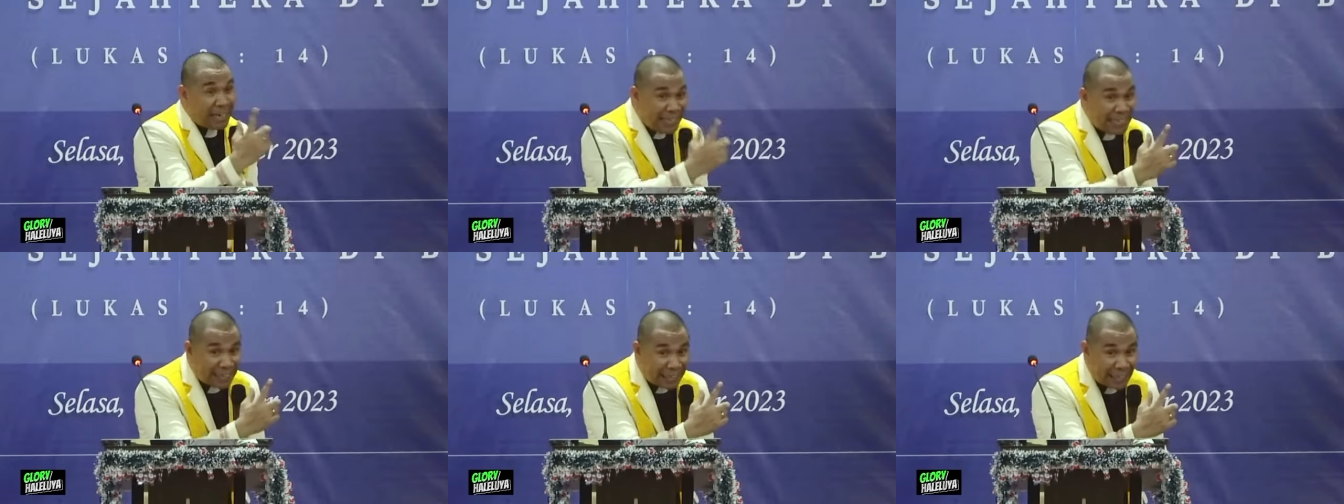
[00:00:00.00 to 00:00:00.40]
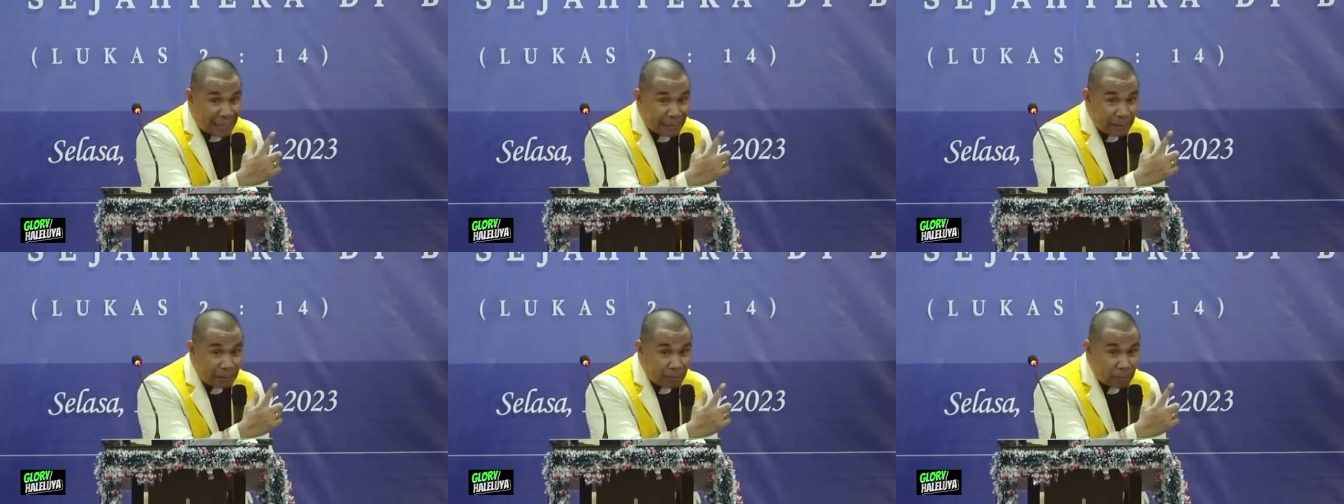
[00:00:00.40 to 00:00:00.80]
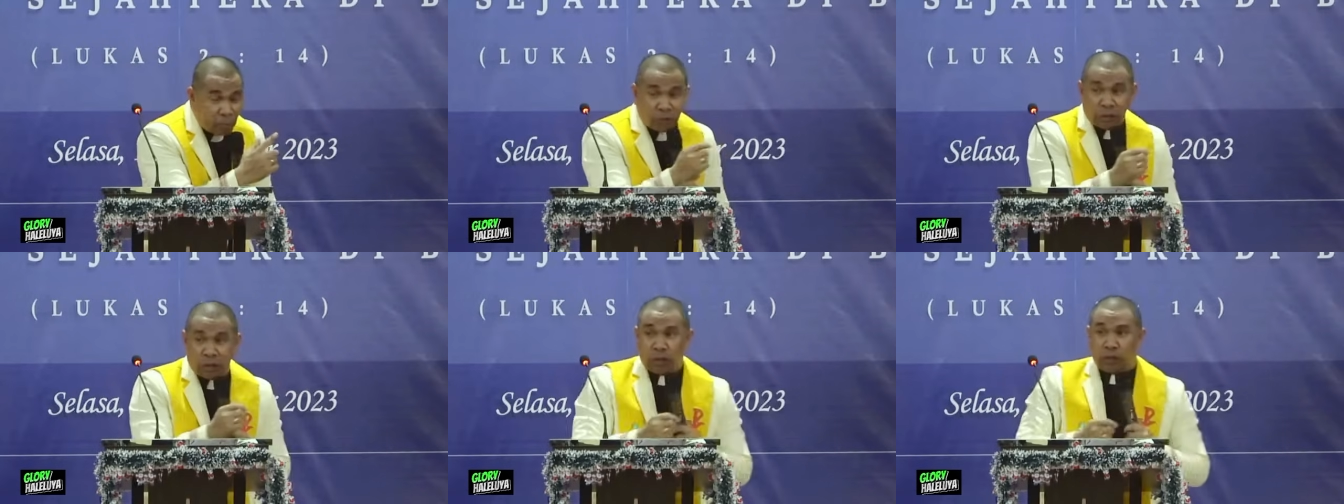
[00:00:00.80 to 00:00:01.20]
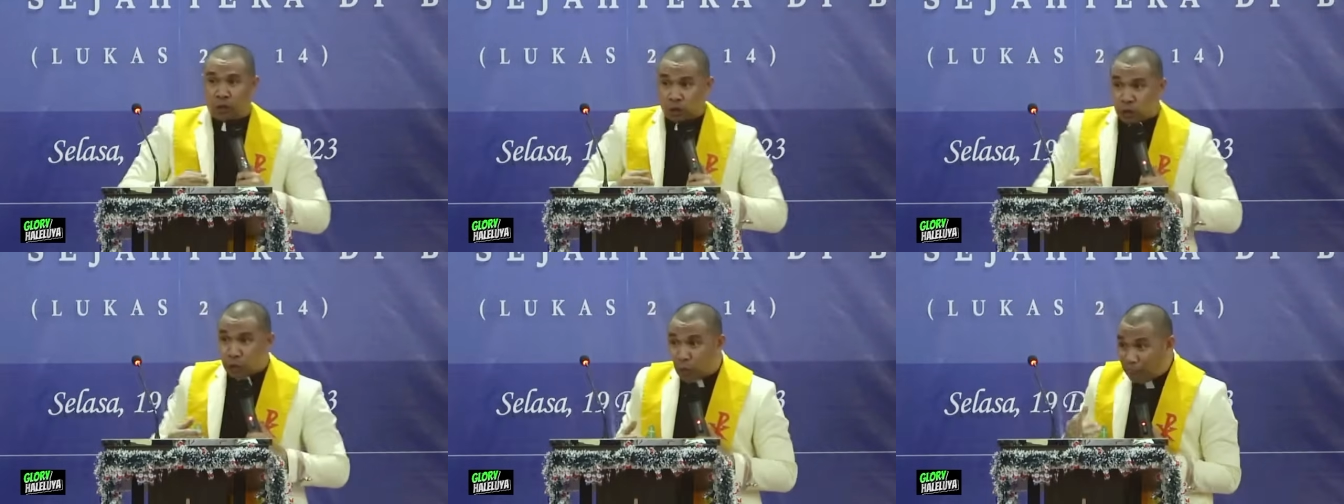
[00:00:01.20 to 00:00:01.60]
ini,
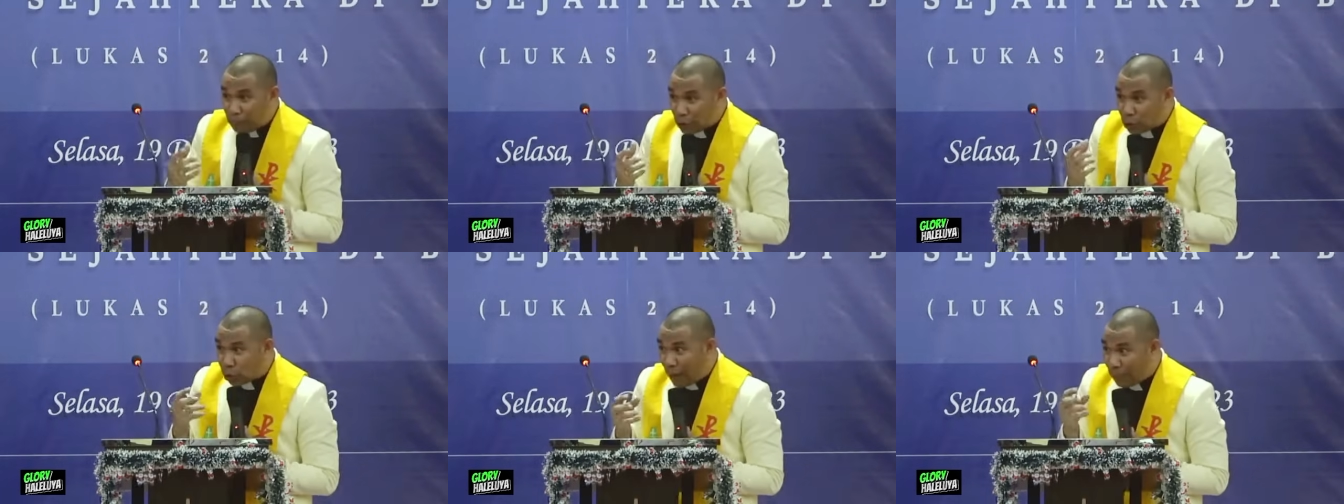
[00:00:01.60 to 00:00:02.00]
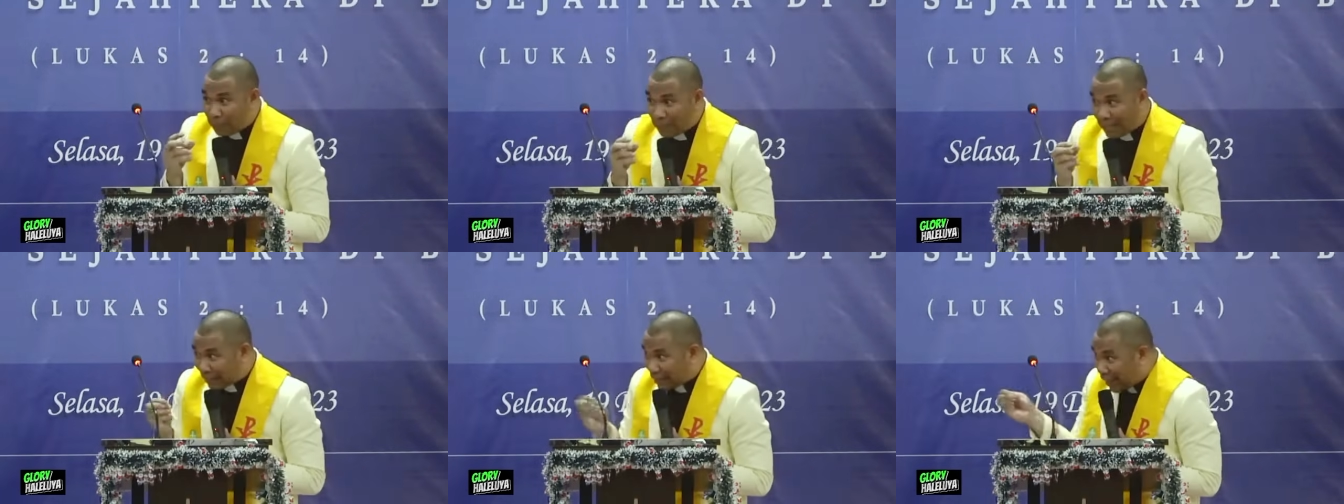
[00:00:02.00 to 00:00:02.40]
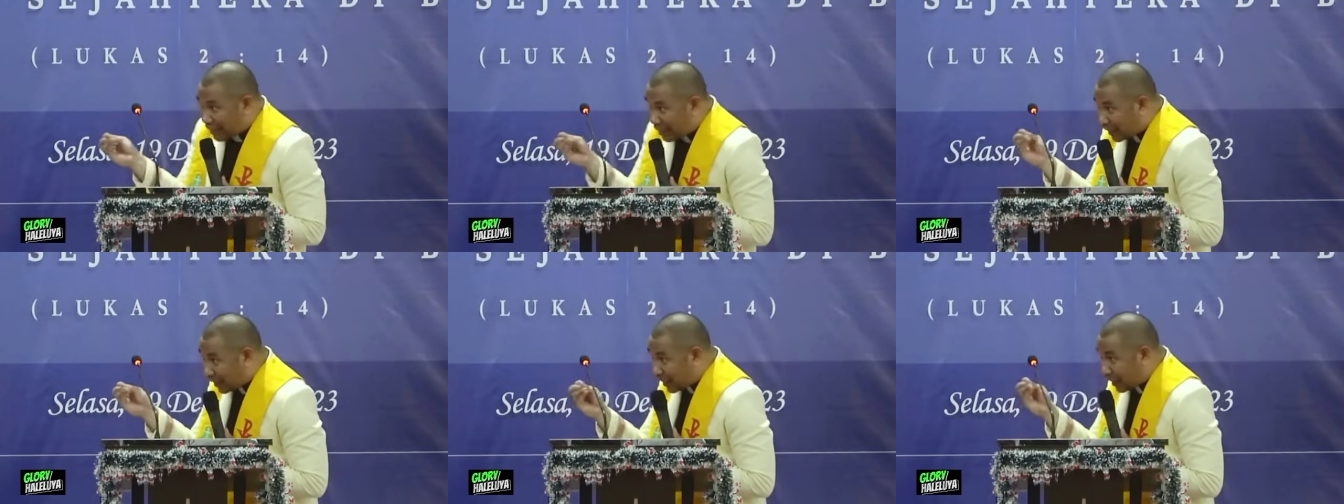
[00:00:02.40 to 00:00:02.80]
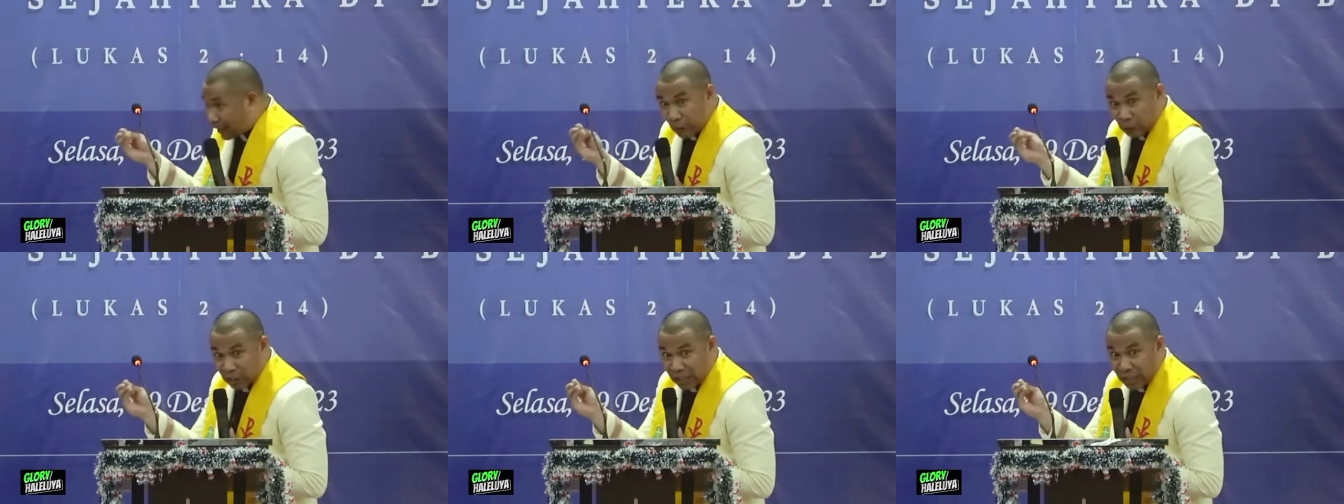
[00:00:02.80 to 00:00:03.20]
suami-suami yang tadi tidak
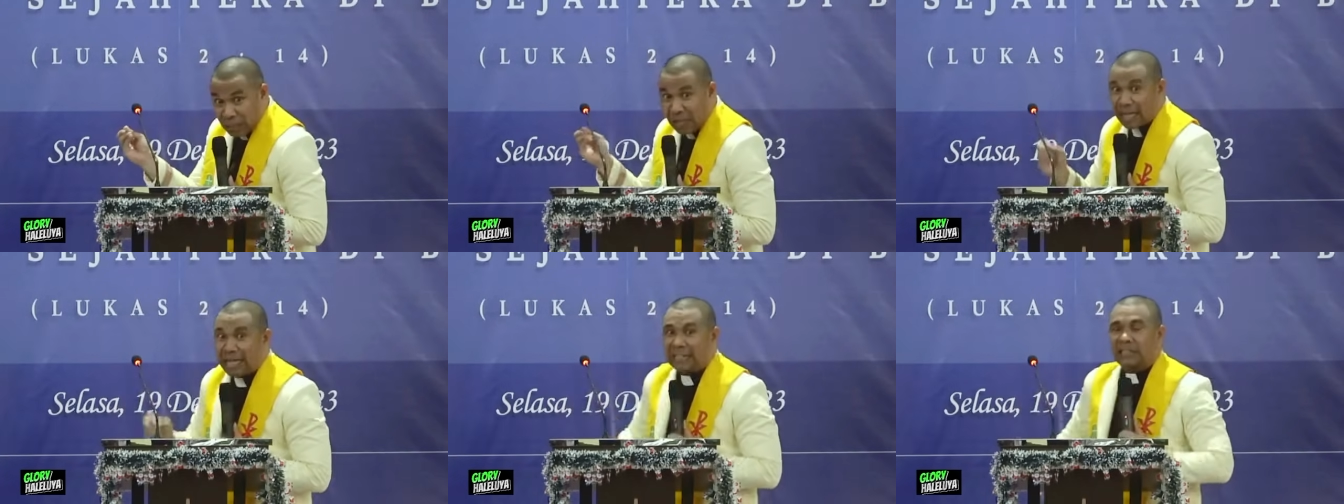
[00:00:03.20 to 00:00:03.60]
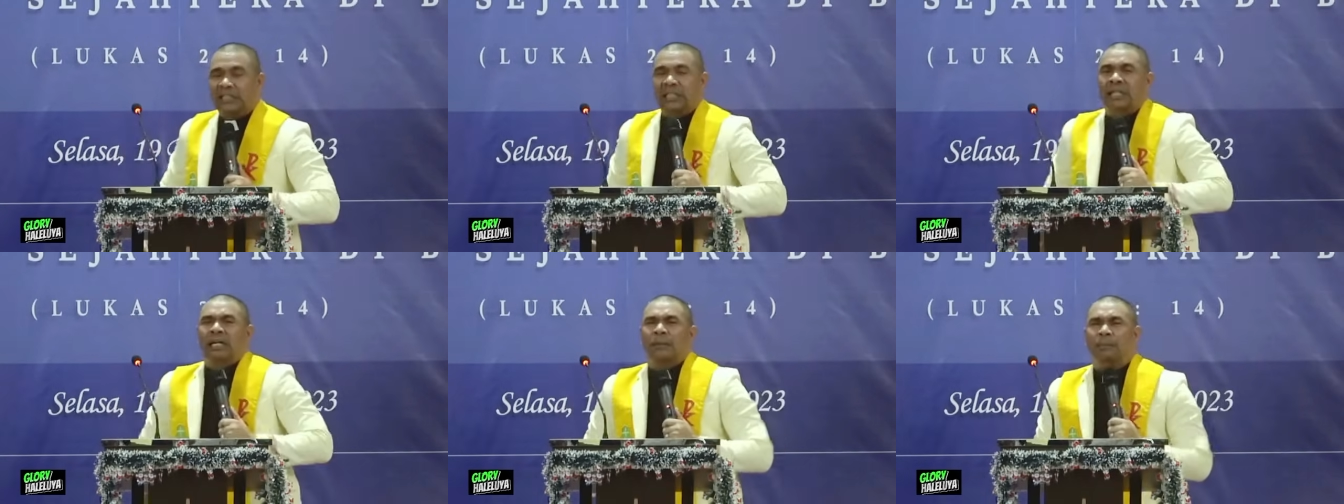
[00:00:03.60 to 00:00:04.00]
tahu terima kasih,